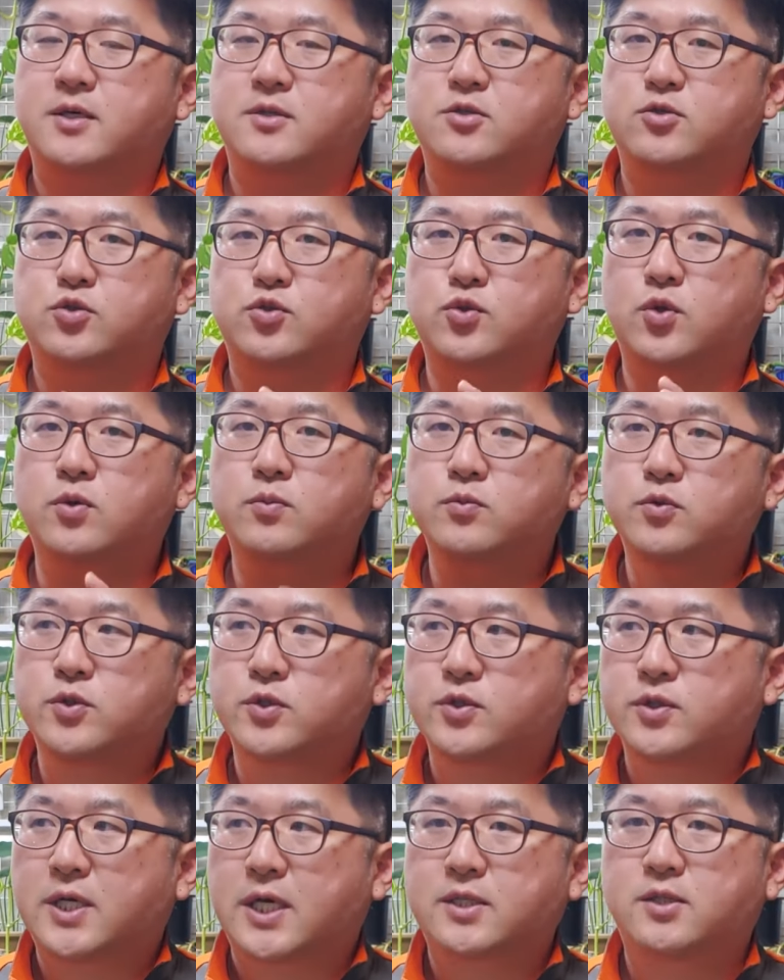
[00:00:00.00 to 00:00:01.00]
그래서
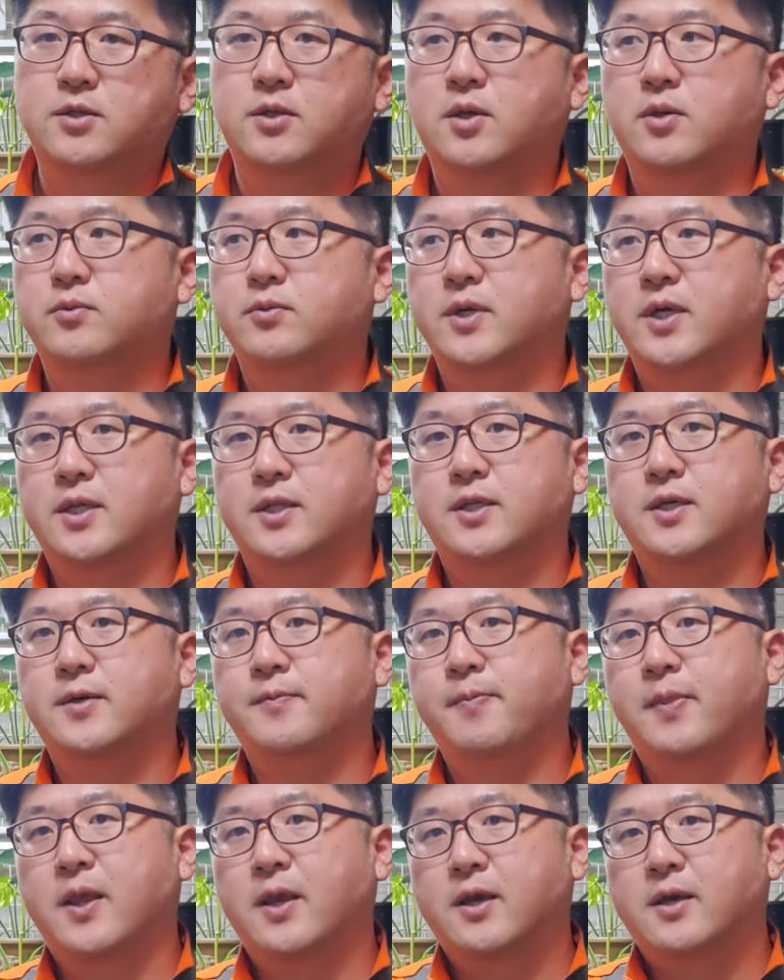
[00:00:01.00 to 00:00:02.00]
수돗물 같은
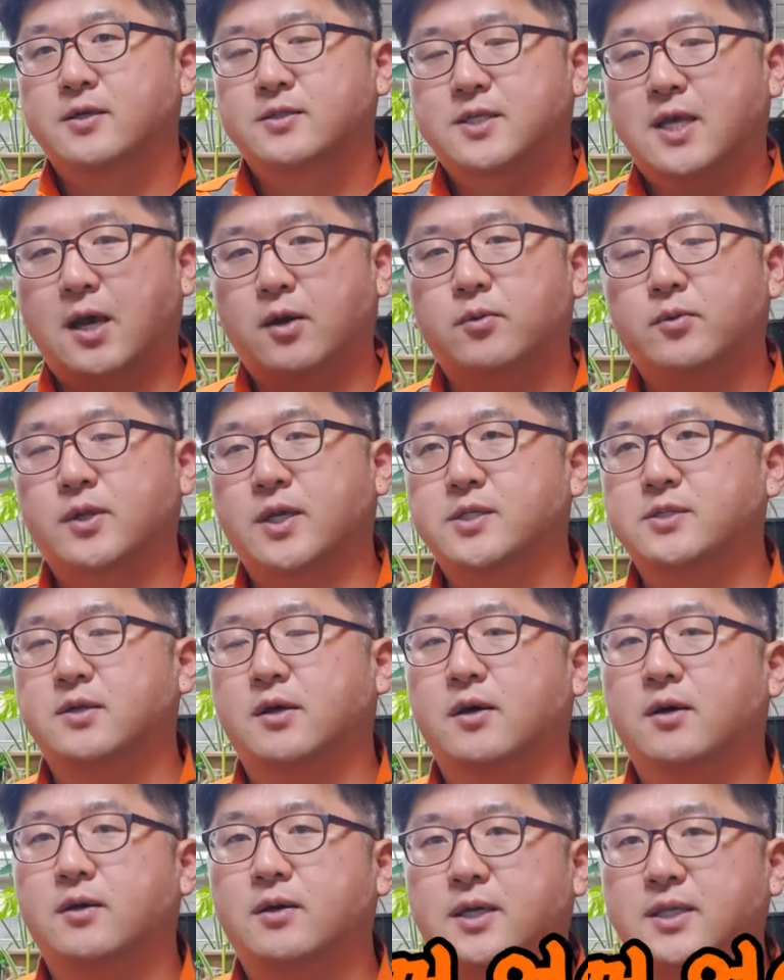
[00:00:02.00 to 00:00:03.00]
경우에는
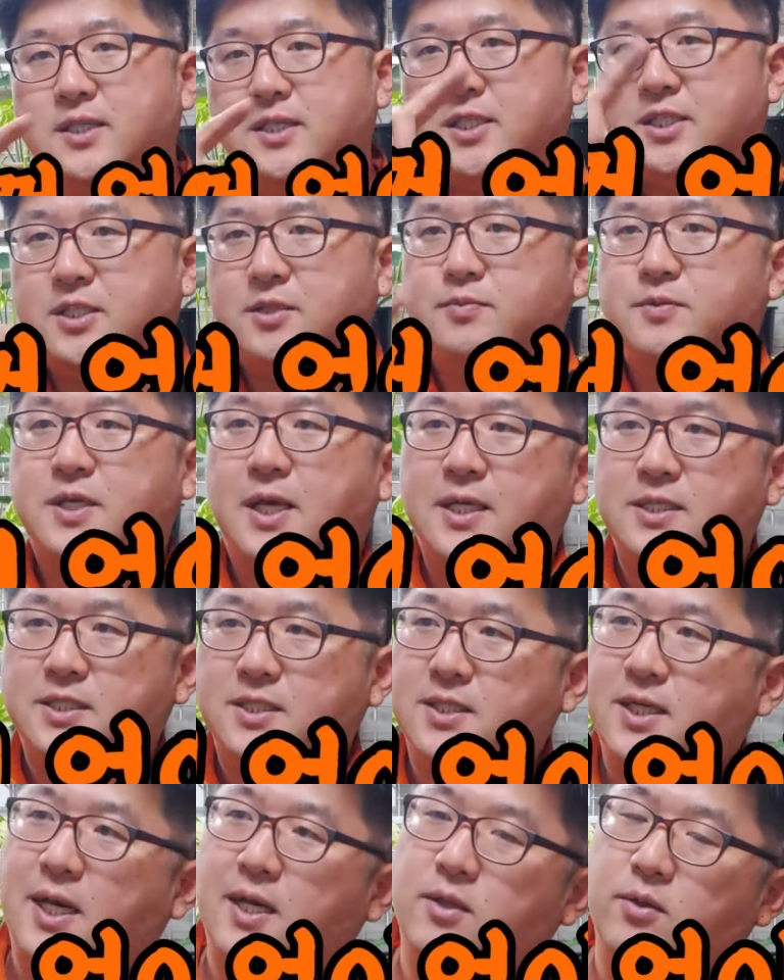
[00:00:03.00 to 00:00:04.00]
상온에서 한 이십사
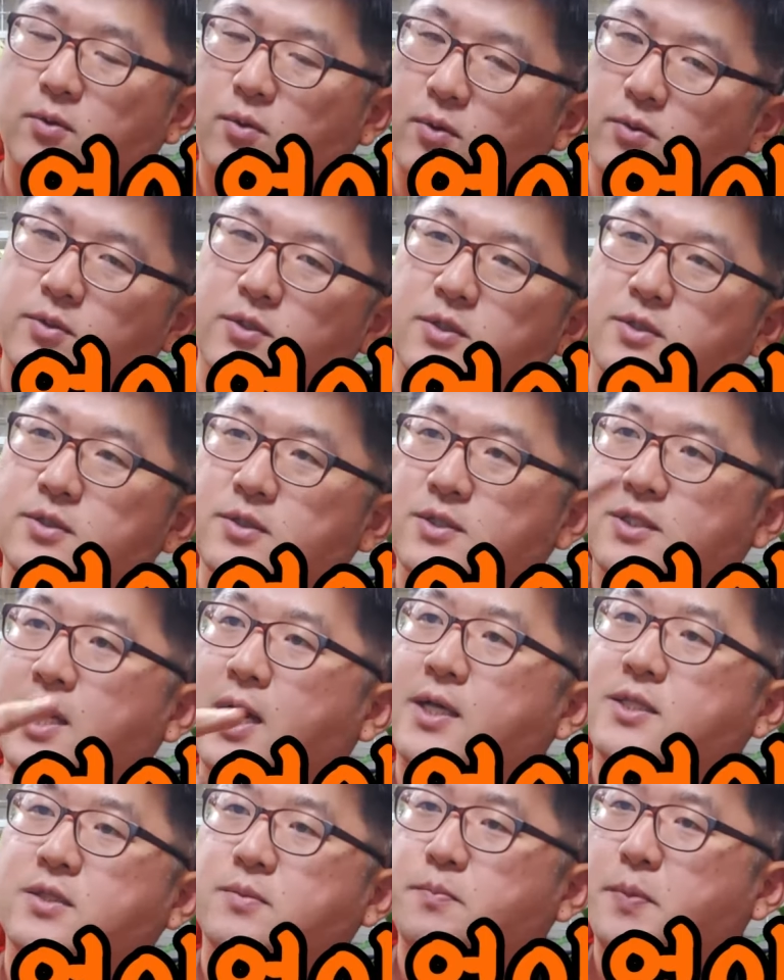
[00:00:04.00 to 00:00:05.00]
시간 혹은
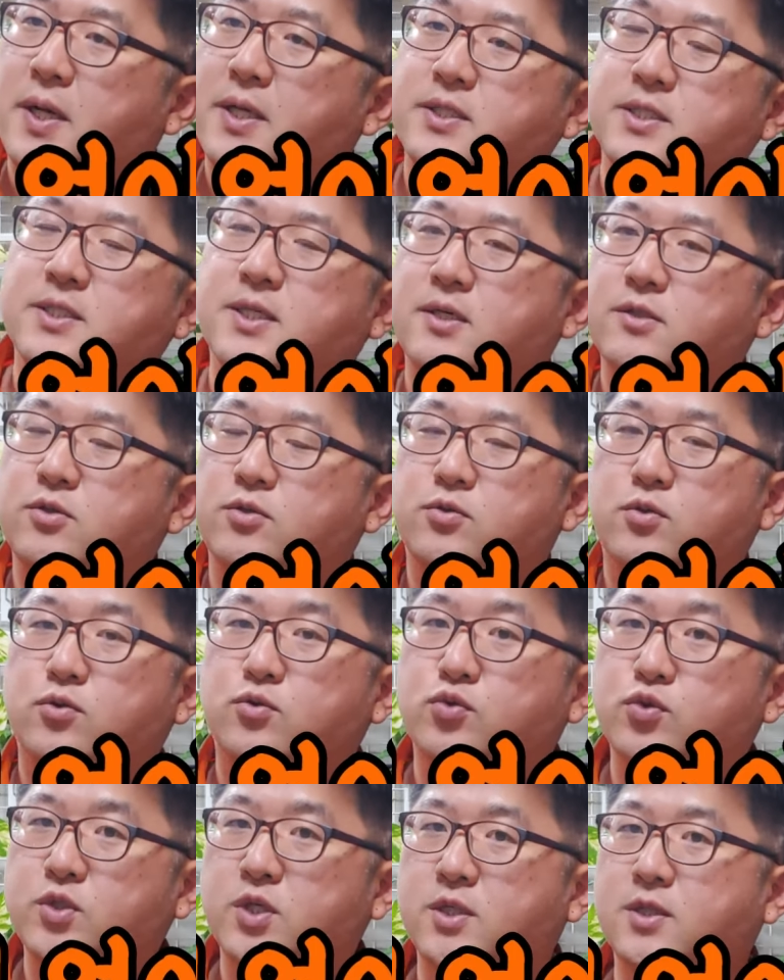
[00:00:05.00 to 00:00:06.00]
사십팔 시간
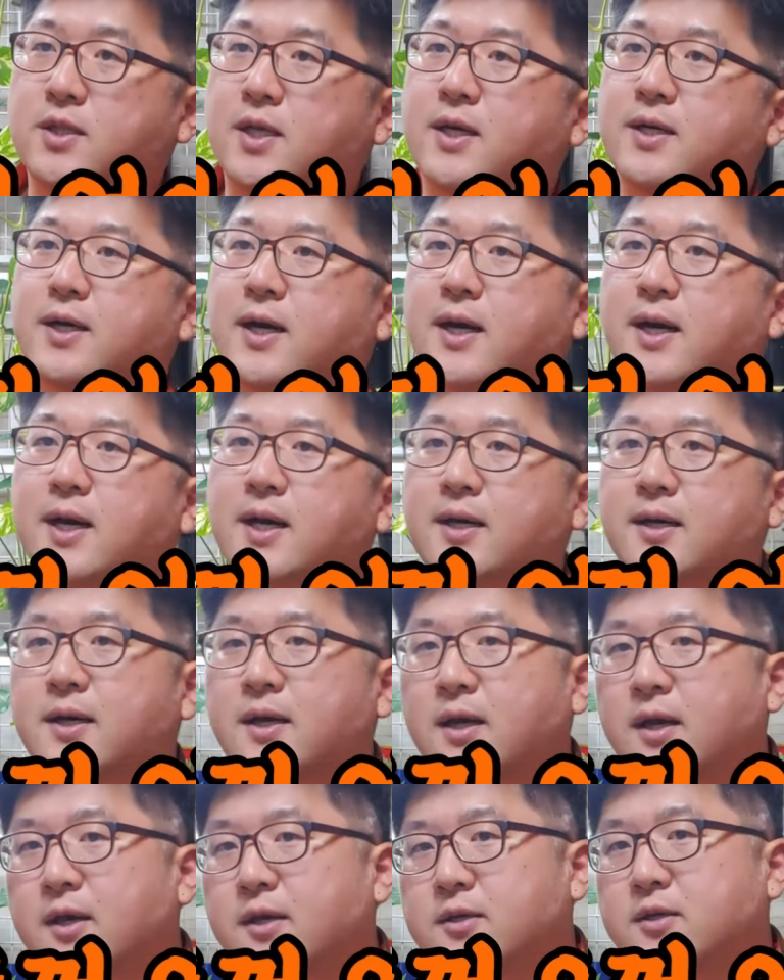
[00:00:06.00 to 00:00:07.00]
정도 두셨다가
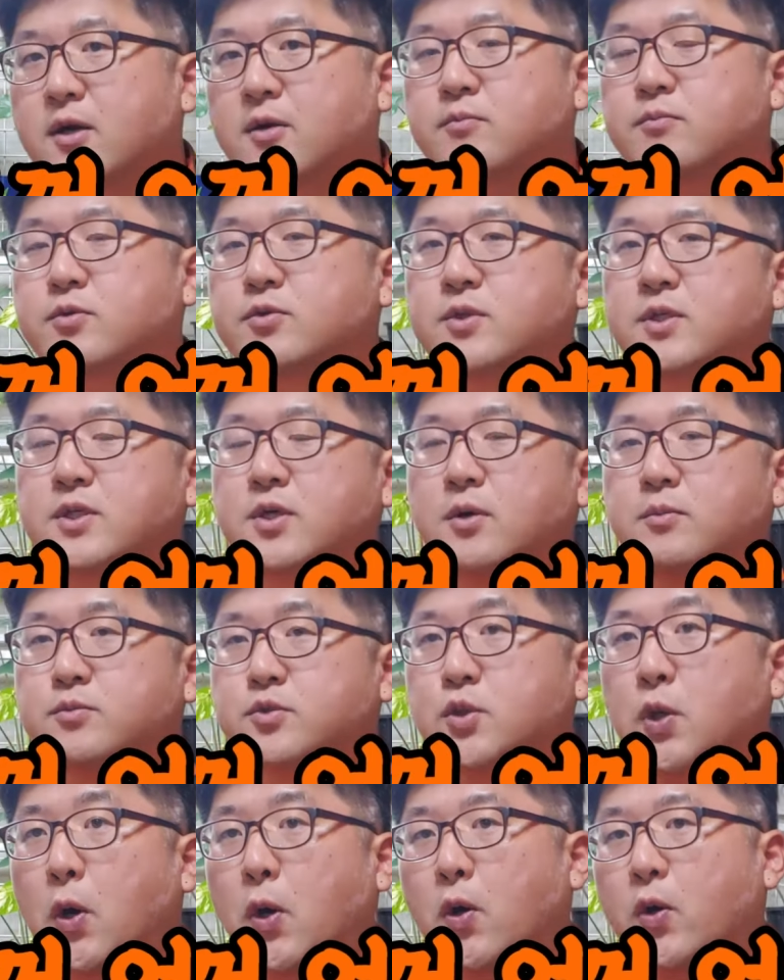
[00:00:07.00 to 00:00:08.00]
염분이
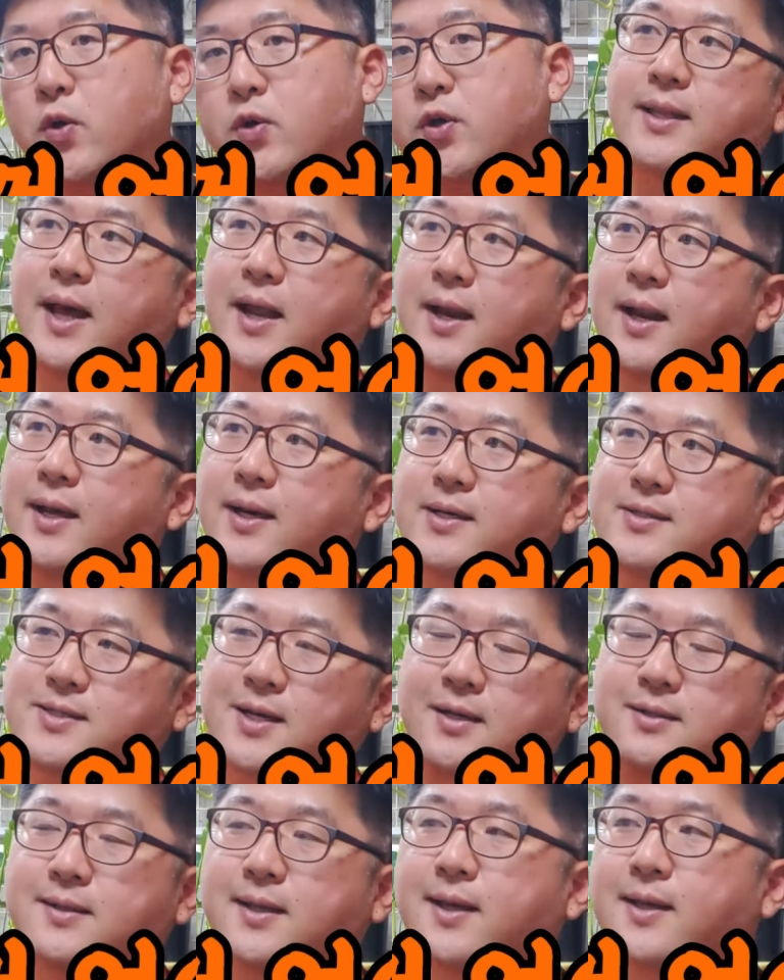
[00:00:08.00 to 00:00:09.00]
염소 날아간
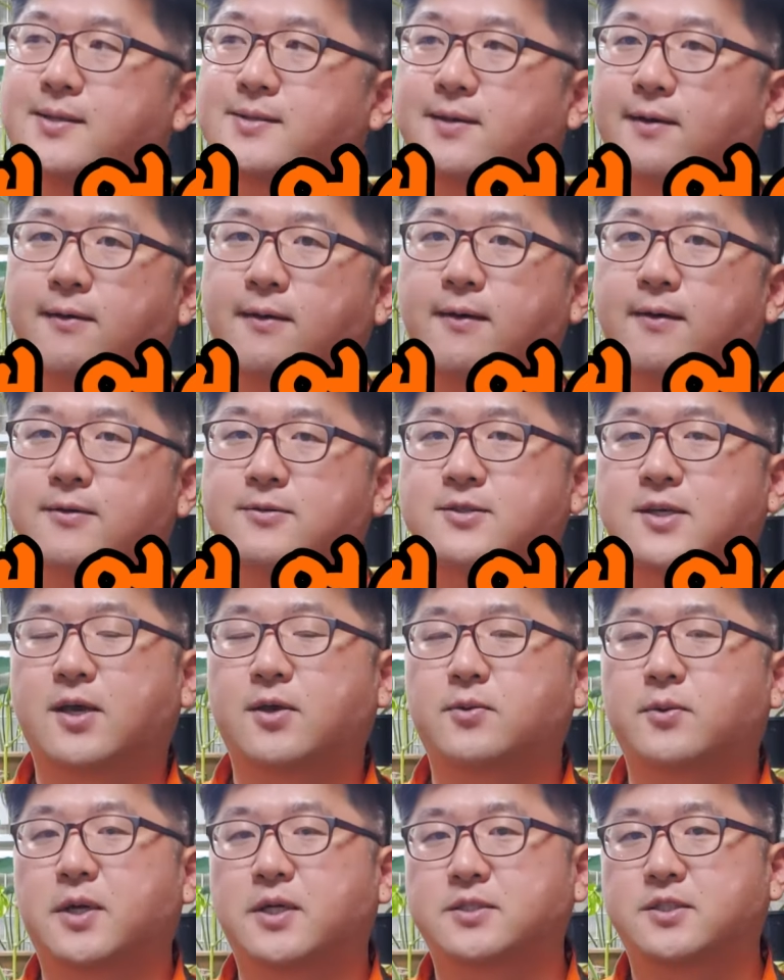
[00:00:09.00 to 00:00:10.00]
상태에서
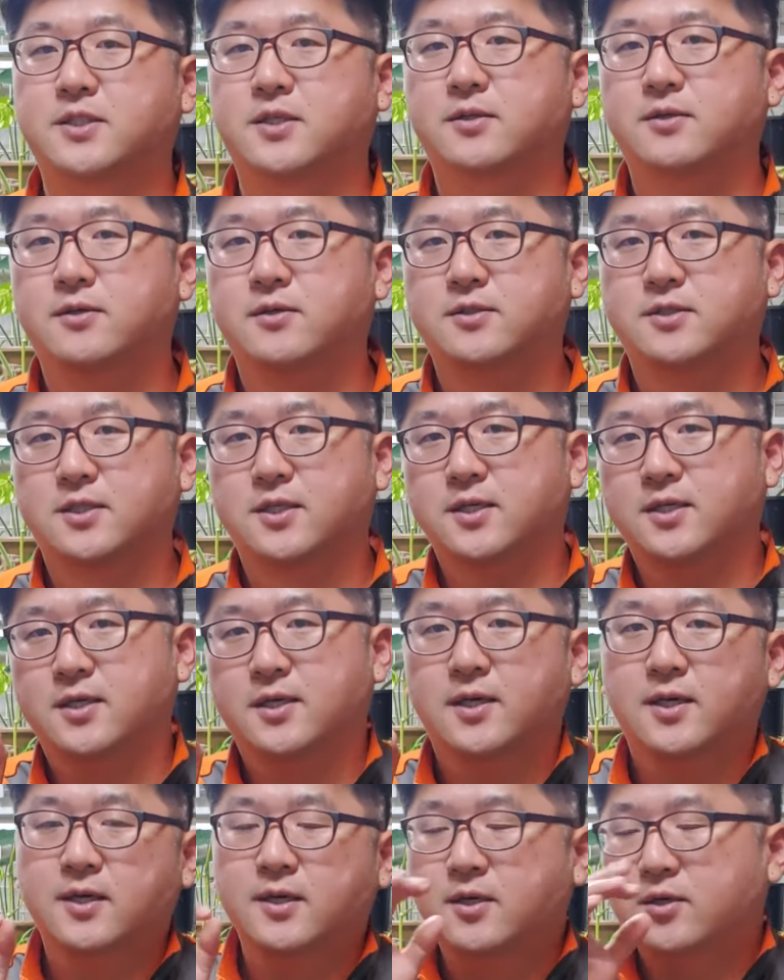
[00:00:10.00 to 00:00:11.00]
사용하시는 것이
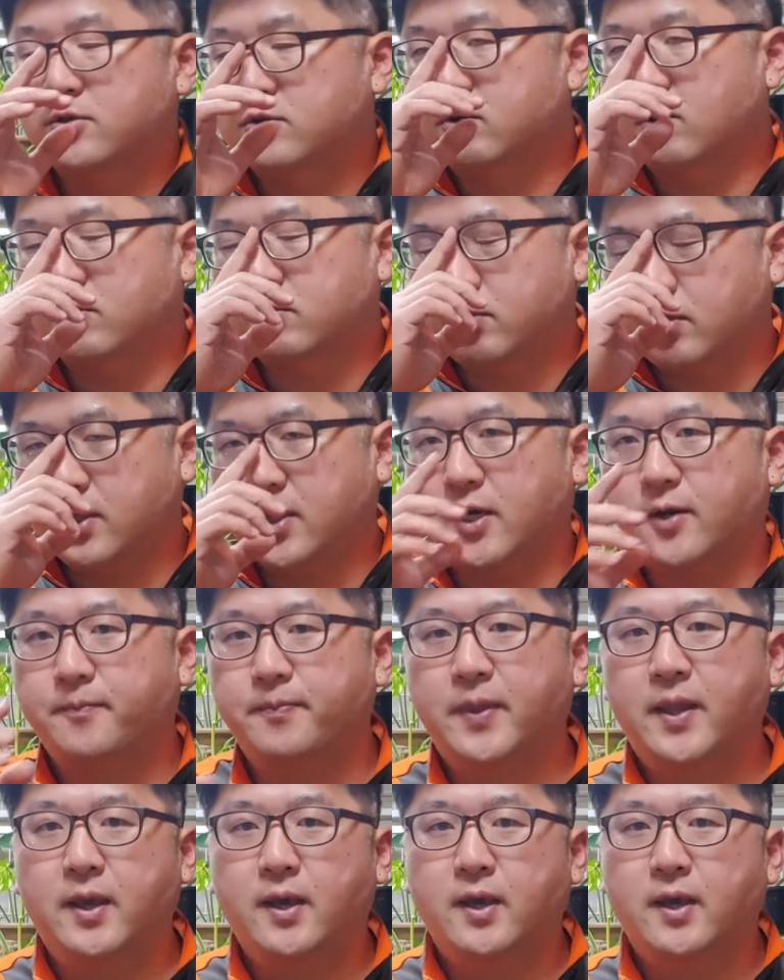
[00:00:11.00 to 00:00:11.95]
좋고요.